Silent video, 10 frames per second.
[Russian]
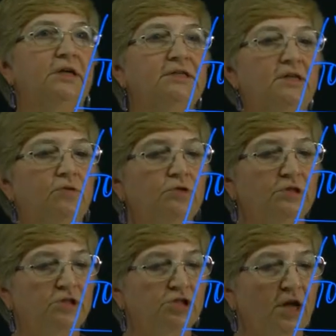Эти люди
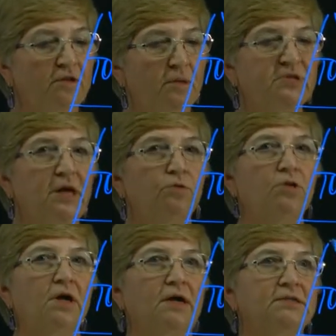решают
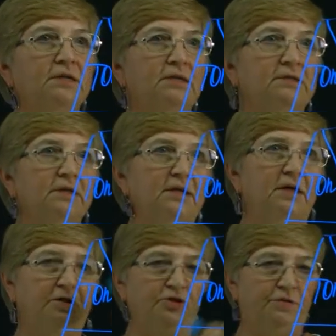абсолютно разные
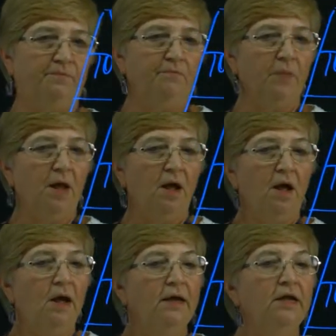задачи.
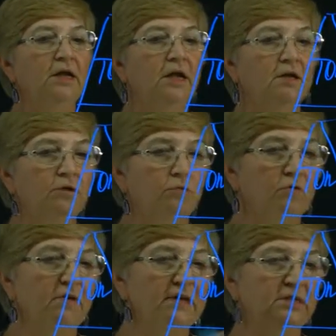Линейный
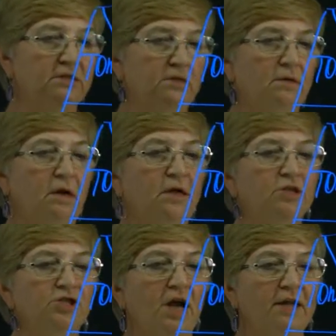руководитель
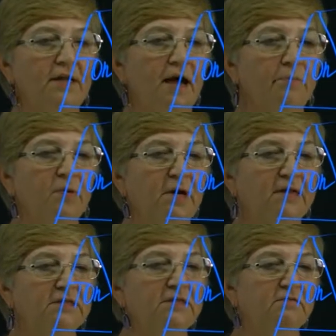решает
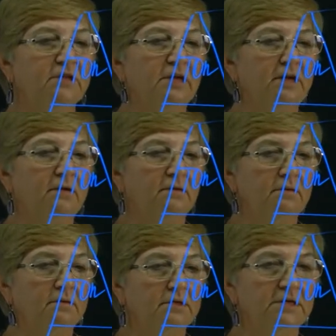оперативные
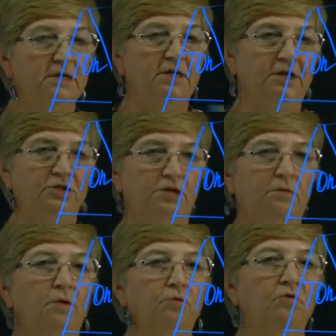задачи.
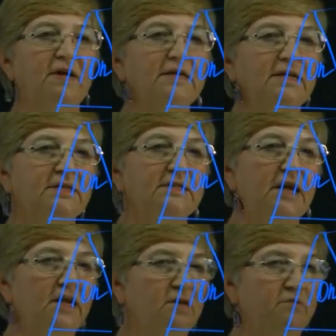Руководители
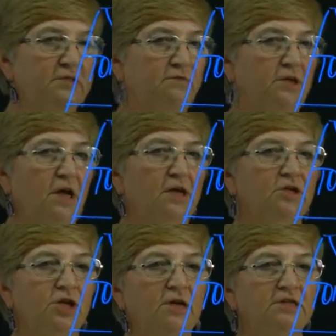среднего звена
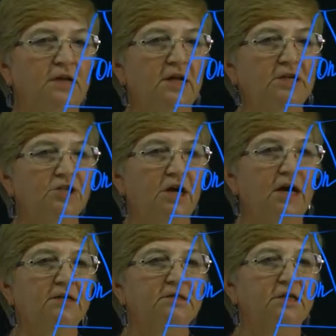решают задачи
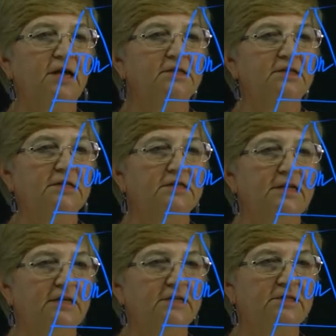координации
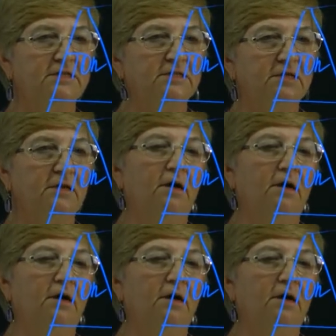деятельности